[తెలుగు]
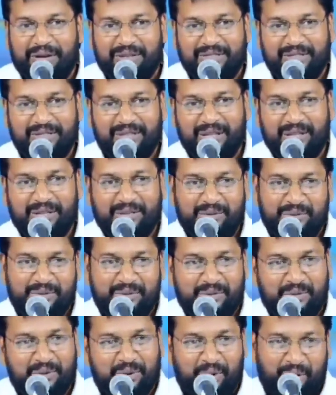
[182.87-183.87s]
పరిస్థితులు
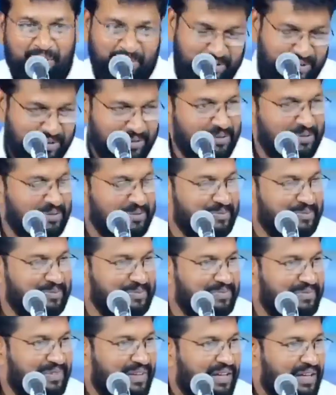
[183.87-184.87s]
ఎదుర్కొంటూ ఉండొచ్చు
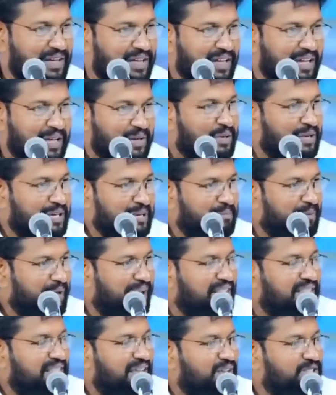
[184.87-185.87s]
కొన్ని
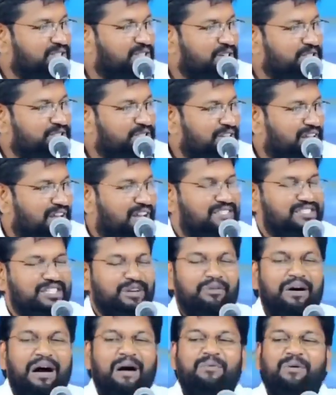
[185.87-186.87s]
ప్రార్థనలు చేస్తున్నారుగా
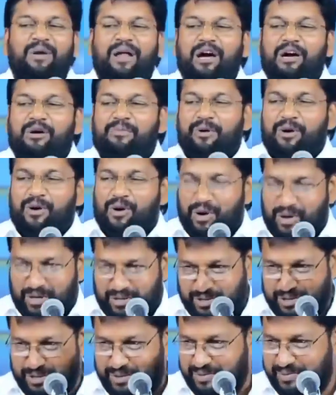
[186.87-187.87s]
జవాబు రాకపోయి
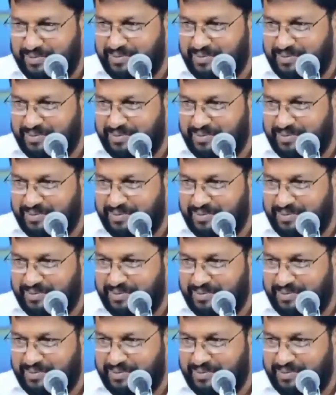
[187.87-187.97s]
ఉండొచ్చు